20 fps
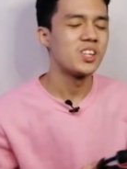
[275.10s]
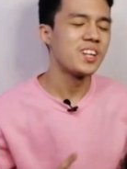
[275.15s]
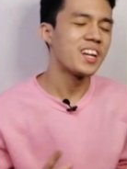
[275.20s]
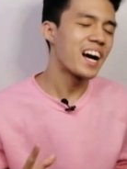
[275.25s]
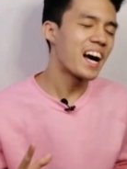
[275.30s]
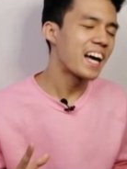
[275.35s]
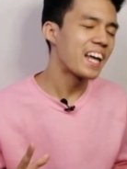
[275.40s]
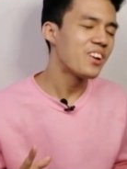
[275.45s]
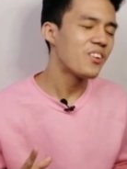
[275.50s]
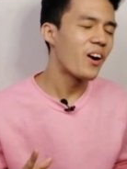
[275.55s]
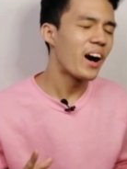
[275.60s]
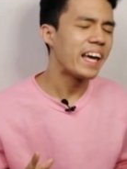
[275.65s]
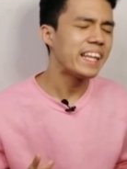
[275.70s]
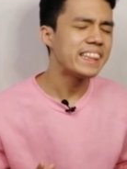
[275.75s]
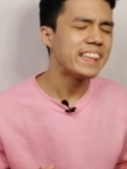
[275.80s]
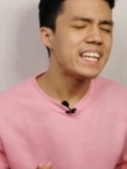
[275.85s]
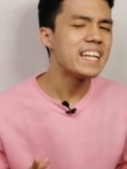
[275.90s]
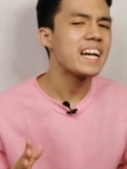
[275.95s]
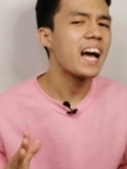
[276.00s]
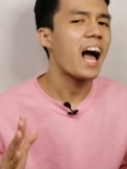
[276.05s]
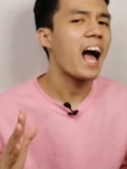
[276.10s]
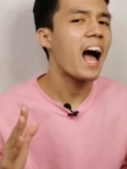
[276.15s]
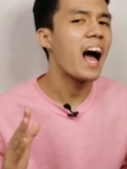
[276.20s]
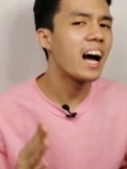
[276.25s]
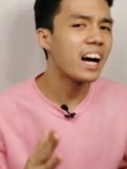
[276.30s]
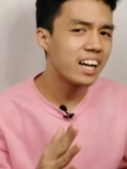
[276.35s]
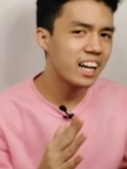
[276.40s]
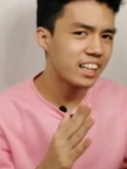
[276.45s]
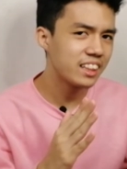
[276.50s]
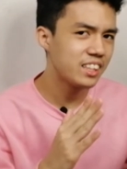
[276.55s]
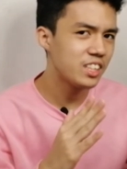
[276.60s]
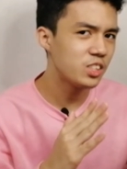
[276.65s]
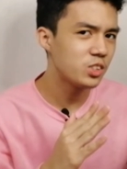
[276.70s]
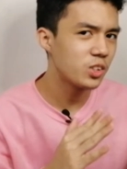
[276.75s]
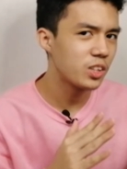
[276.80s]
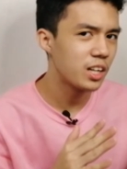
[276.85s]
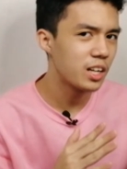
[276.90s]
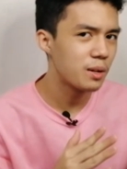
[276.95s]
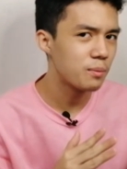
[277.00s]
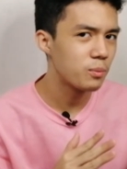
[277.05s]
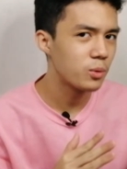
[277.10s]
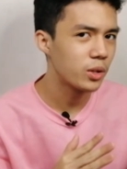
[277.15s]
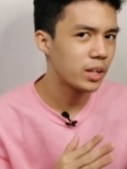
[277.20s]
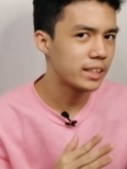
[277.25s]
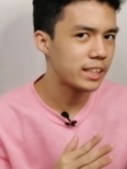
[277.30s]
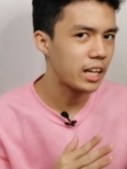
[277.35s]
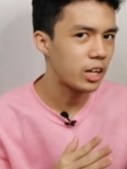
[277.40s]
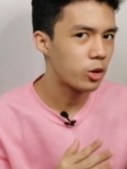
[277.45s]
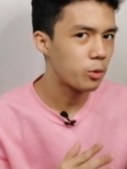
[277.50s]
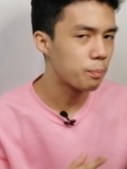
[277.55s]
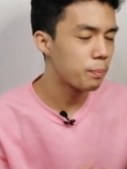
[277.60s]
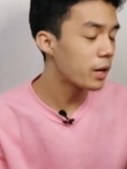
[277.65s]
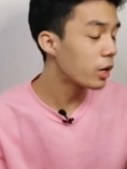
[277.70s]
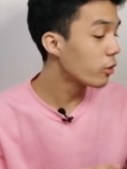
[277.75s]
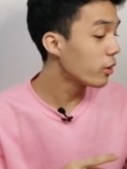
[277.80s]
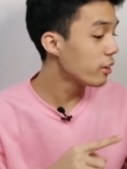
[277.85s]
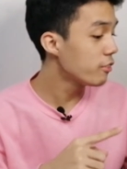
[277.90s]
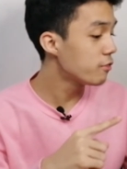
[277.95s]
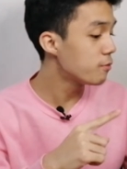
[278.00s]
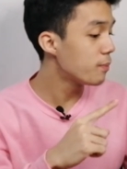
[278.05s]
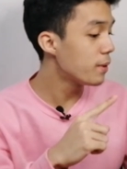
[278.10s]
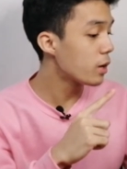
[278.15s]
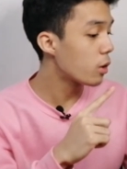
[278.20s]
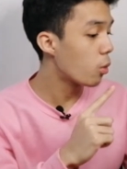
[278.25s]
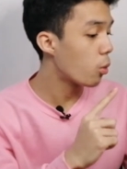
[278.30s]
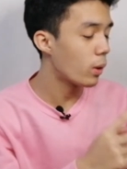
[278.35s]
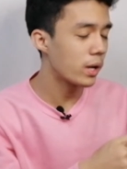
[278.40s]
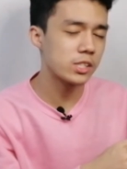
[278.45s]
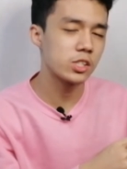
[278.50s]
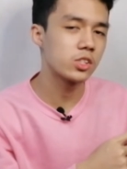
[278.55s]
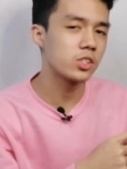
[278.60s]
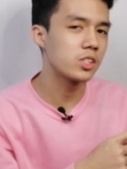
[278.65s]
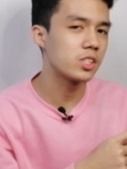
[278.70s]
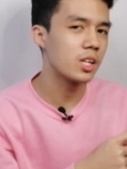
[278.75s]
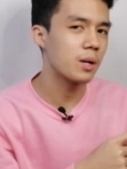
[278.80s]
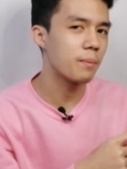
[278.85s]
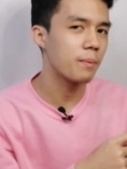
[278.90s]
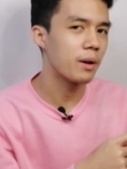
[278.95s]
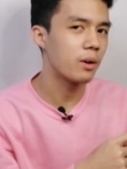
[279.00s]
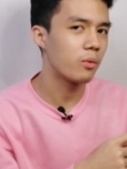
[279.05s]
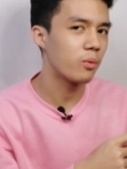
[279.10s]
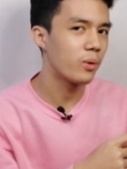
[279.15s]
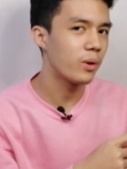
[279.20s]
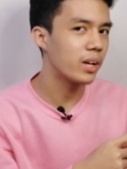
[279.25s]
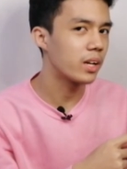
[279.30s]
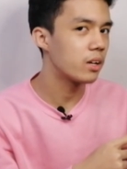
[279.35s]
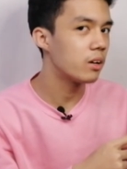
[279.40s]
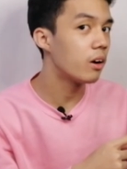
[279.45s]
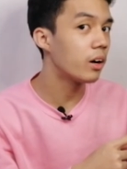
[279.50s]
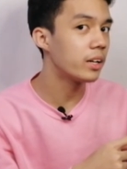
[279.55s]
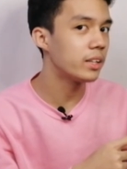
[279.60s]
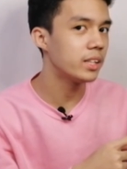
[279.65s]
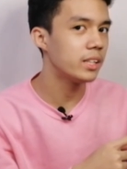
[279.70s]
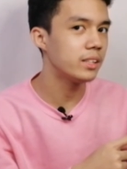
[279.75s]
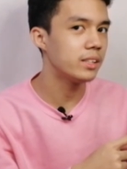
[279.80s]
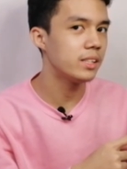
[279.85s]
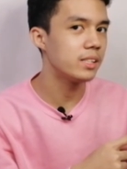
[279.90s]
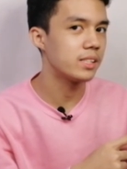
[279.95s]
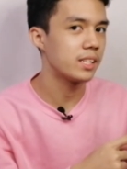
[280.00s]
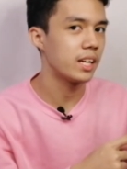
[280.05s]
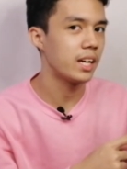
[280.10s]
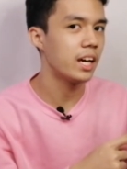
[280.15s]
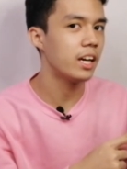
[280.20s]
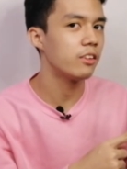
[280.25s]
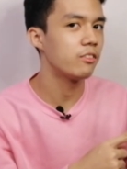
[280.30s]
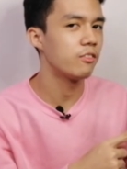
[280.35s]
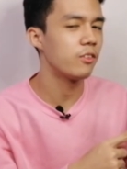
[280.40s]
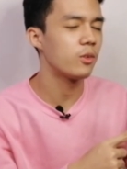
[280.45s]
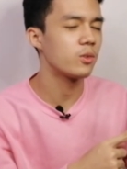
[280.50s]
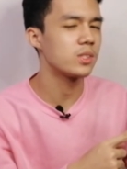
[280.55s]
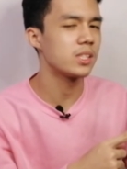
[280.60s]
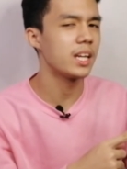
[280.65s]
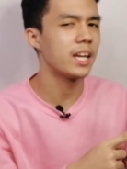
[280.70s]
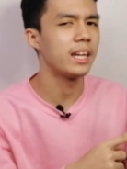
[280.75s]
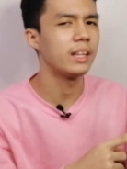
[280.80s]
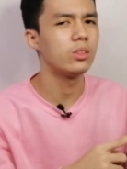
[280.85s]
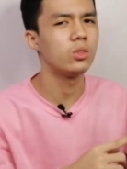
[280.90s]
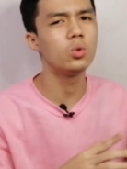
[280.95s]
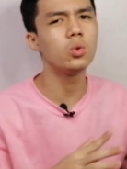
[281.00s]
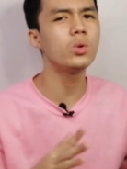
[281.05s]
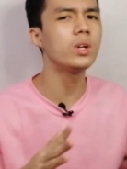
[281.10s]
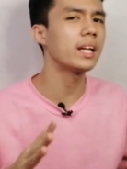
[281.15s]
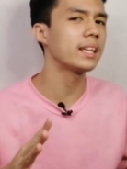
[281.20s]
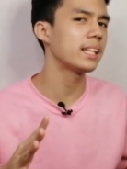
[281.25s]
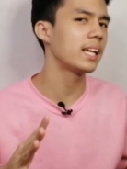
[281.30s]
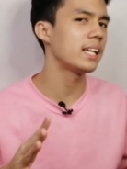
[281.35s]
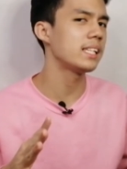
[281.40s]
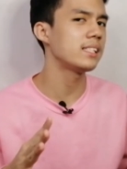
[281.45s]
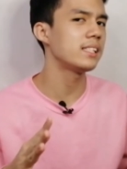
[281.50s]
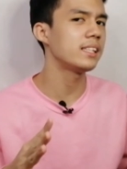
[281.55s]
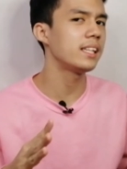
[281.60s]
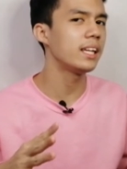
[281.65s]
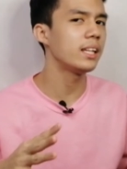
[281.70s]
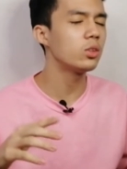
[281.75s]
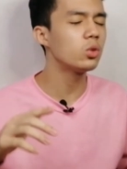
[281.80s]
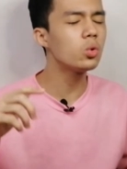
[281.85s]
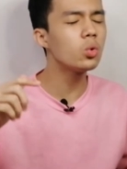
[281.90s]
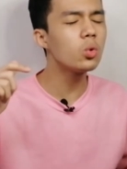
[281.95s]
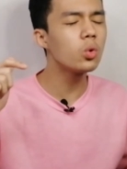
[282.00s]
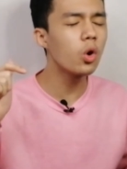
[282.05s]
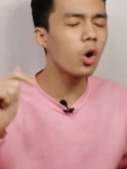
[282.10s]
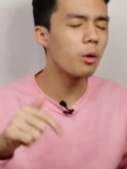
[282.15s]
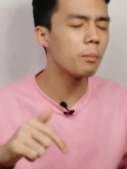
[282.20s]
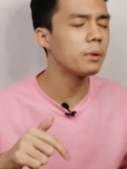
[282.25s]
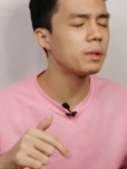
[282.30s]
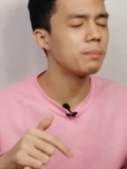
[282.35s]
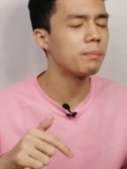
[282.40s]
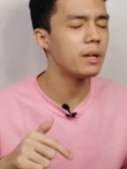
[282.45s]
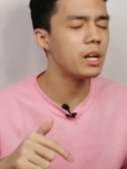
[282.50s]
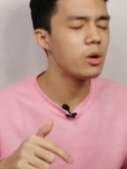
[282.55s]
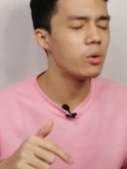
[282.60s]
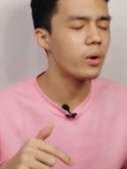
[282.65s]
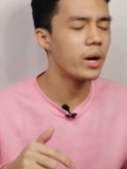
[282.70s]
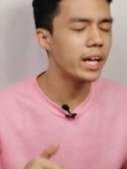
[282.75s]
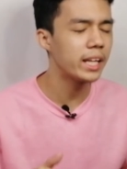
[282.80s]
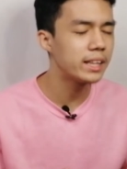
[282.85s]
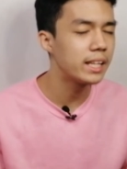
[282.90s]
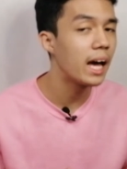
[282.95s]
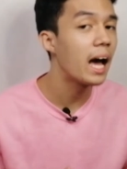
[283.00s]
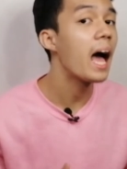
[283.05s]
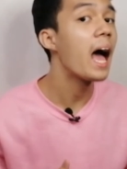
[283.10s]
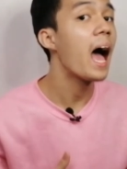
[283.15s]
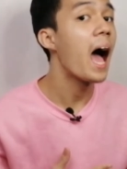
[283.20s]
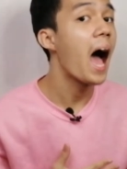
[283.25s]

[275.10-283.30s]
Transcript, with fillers: So yun na nga no, I think hanggang dito na lang muna tayo. Pero if may questions ka pa regarding these headphones, eh, do not hesitate to comment below and